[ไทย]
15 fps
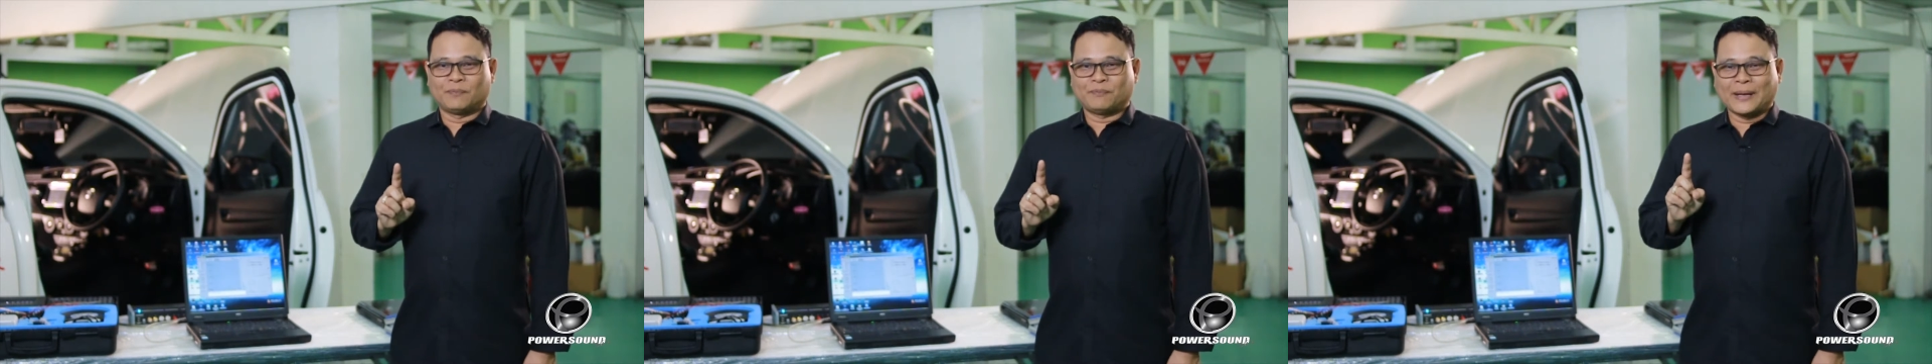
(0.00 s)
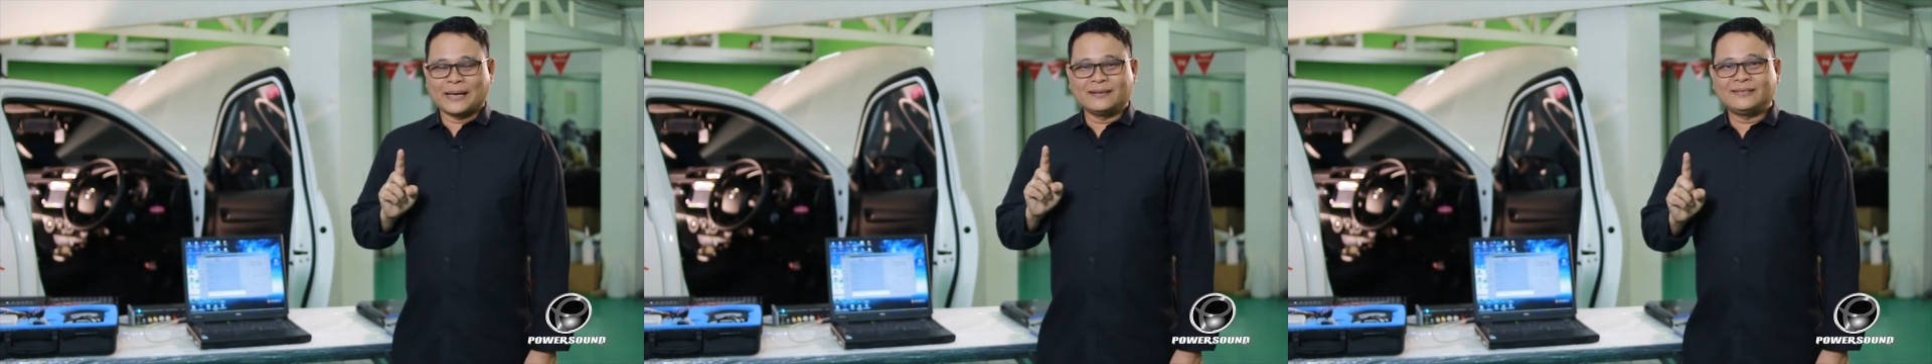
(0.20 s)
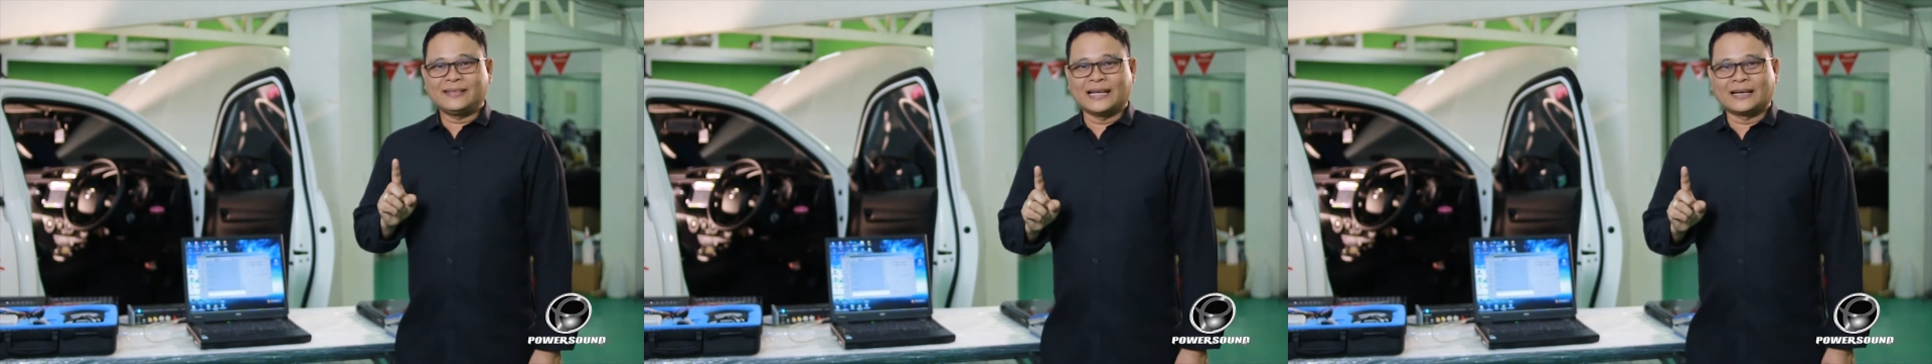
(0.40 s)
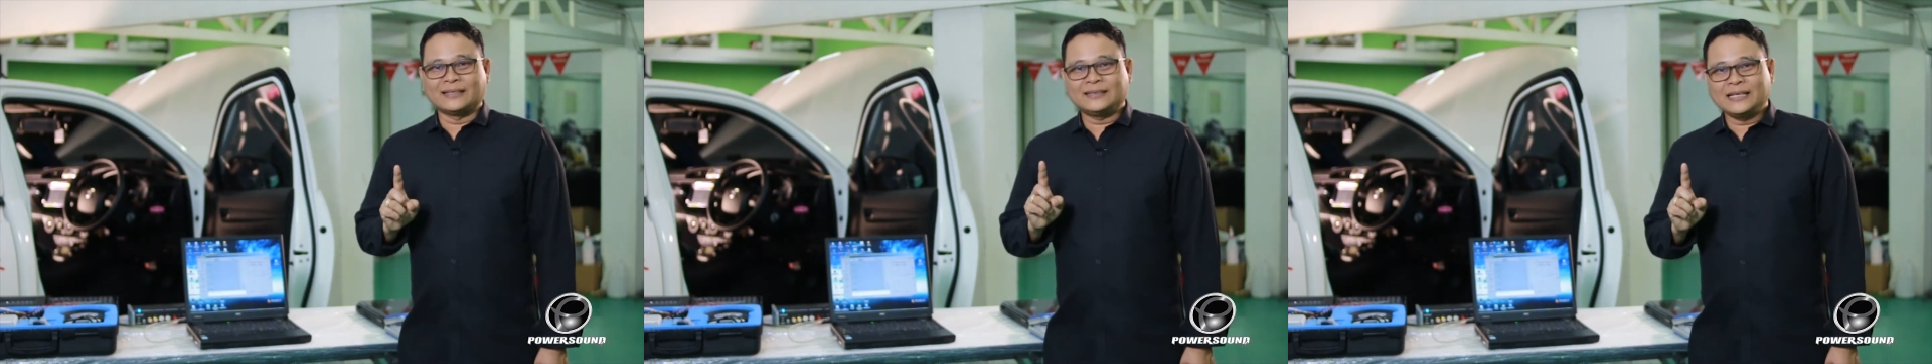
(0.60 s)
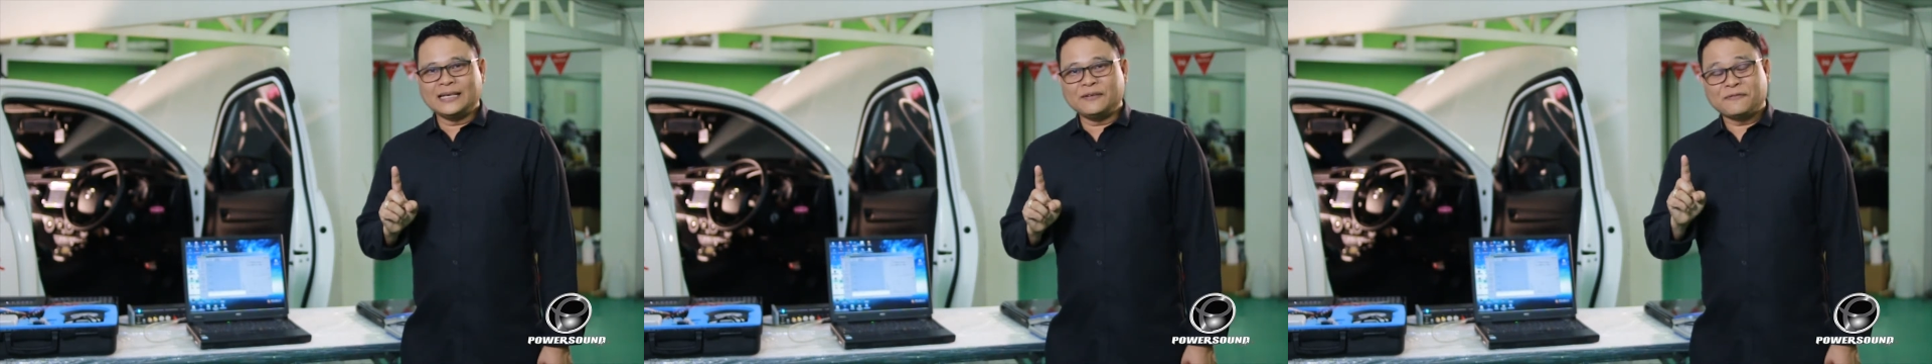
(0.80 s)
เป็นเสียง
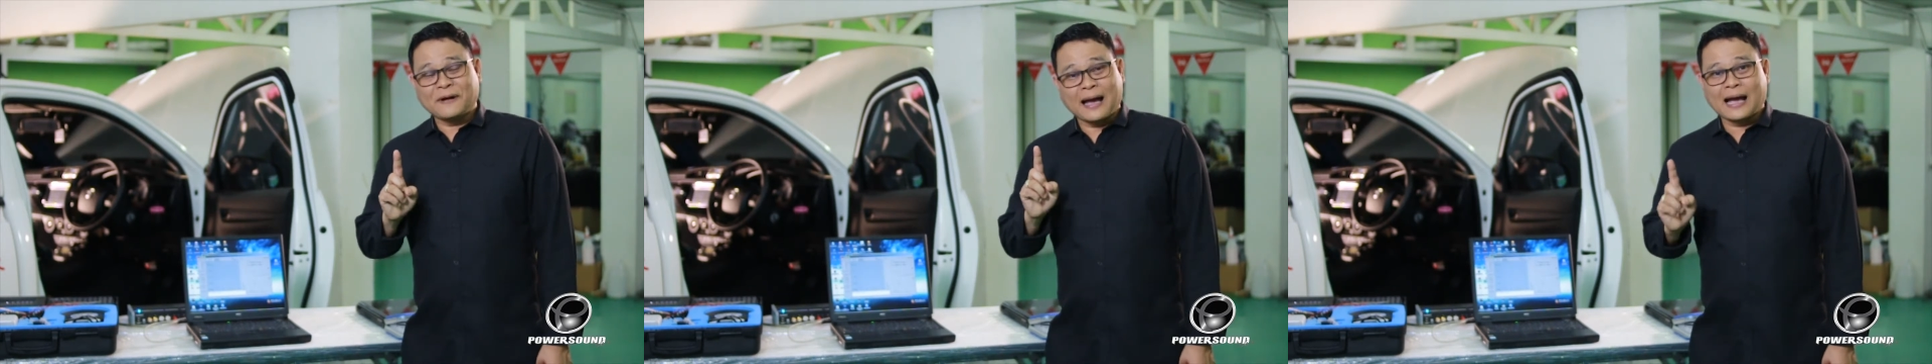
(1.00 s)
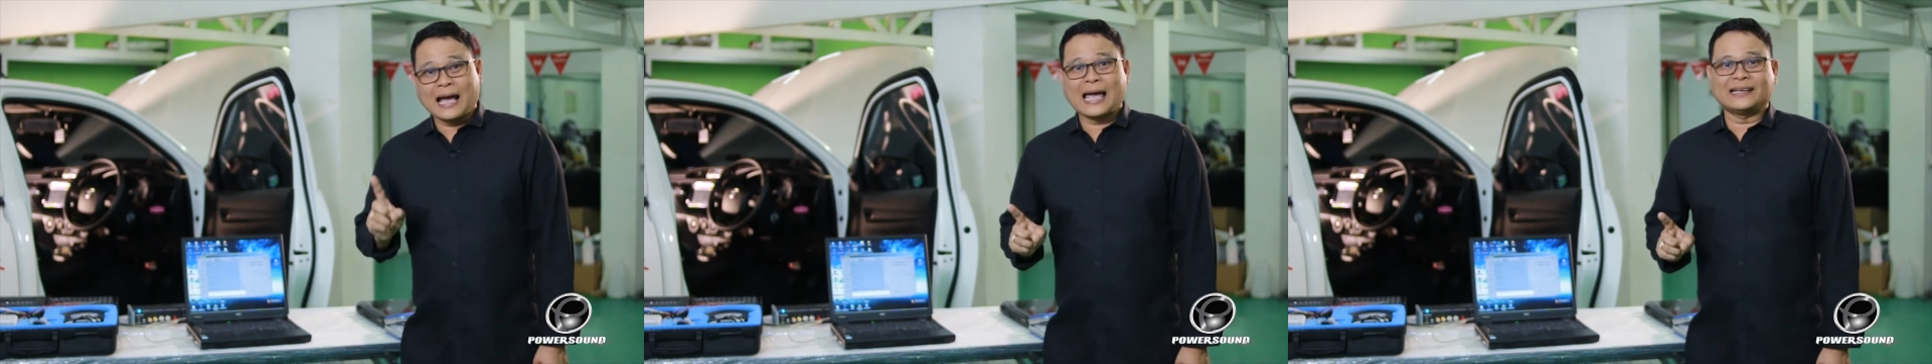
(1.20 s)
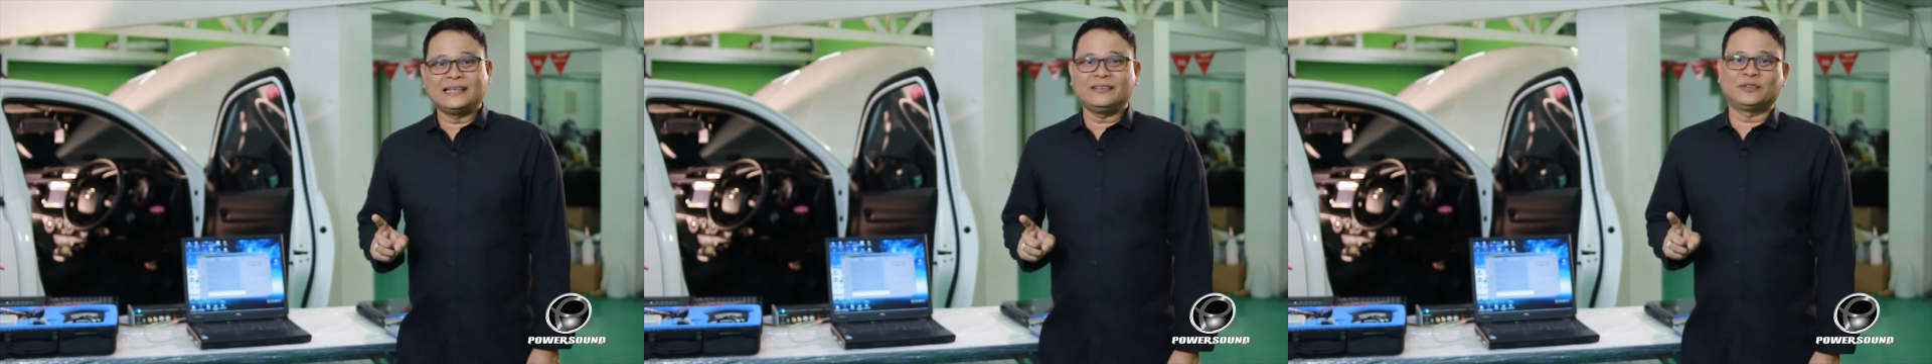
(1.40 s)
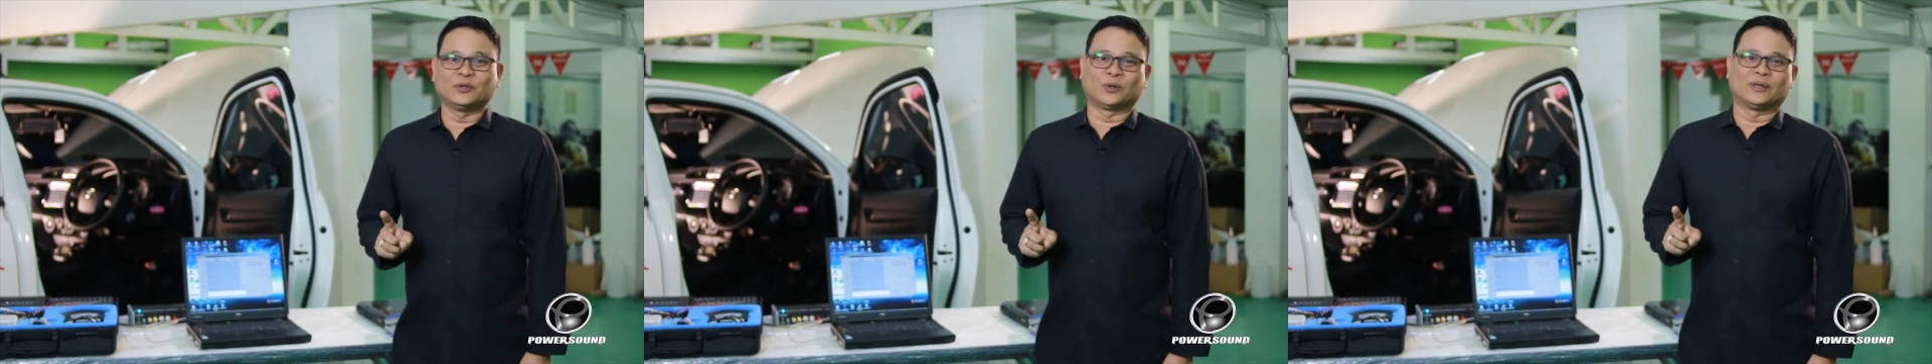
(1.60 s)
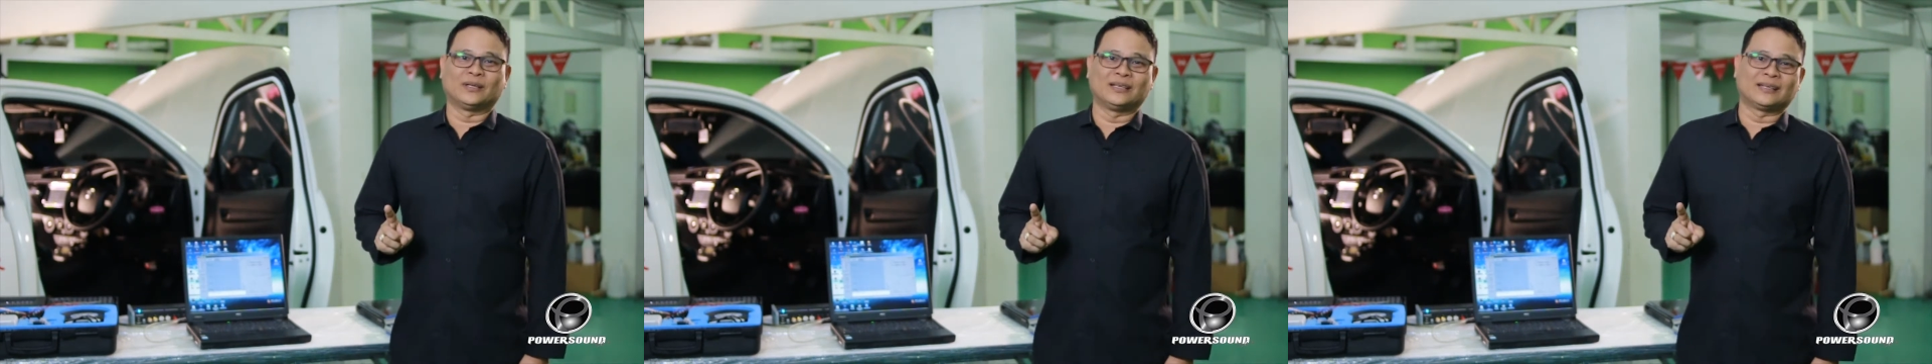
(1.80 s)
ที่ฟังง่ายที่สุ
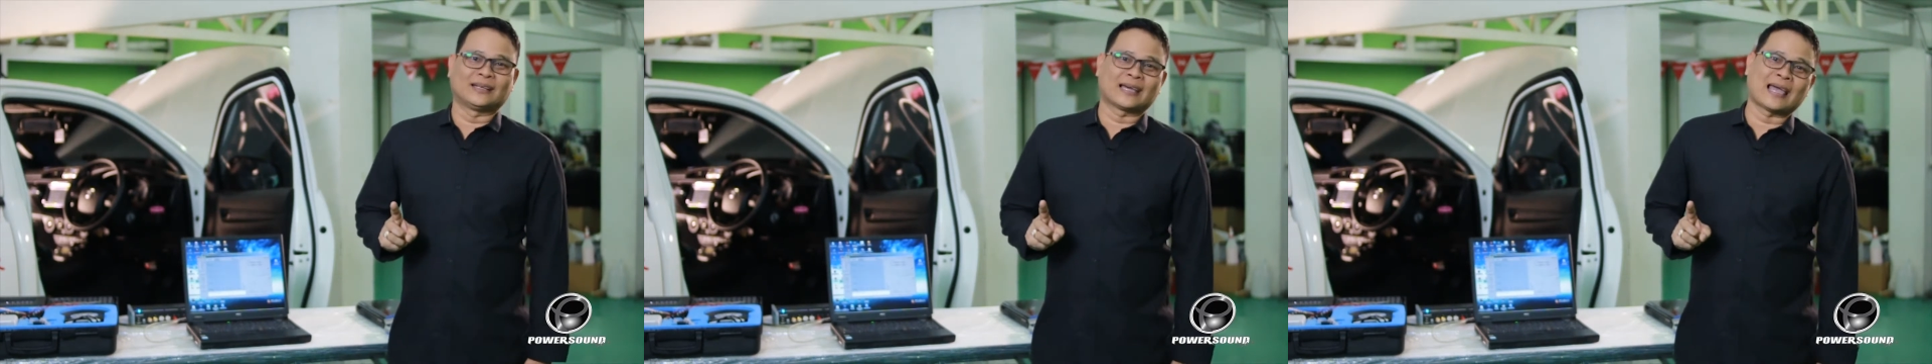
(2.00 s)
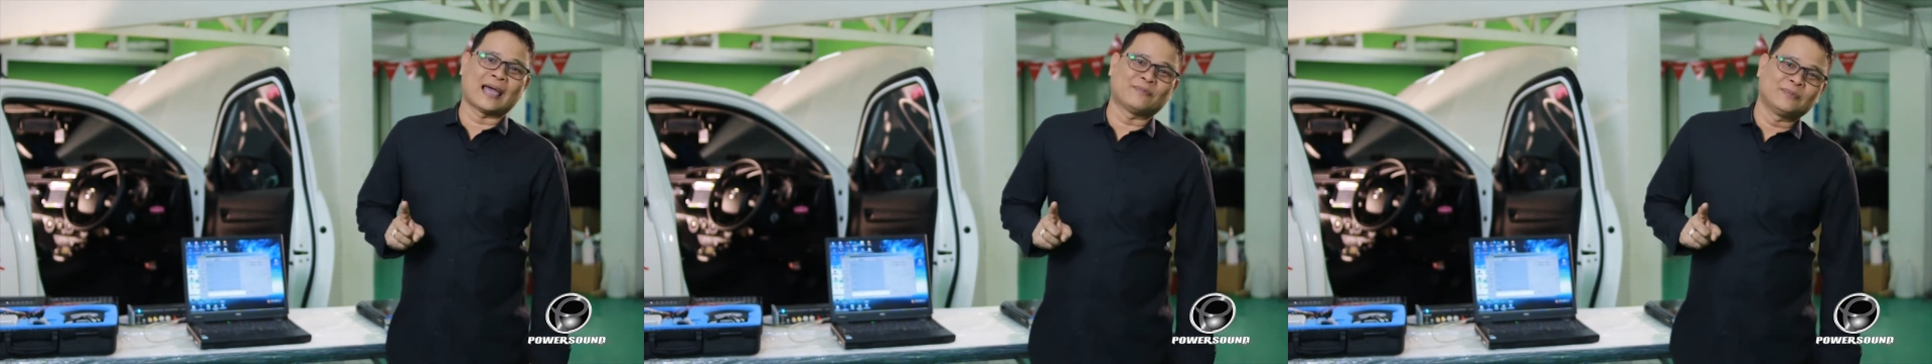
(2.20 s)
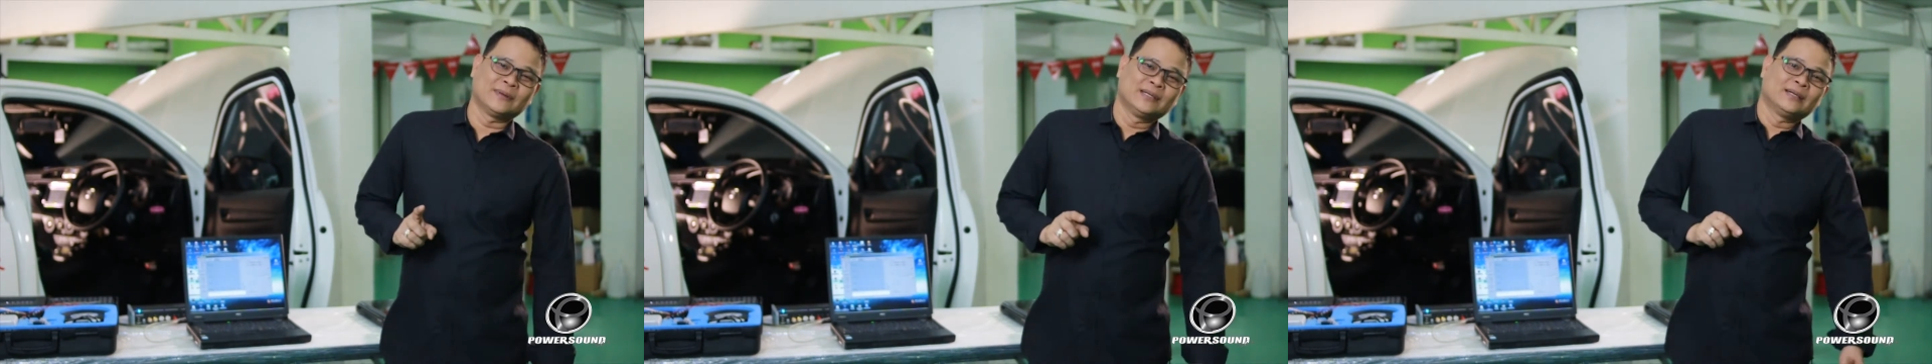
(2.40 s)
ดนะครับ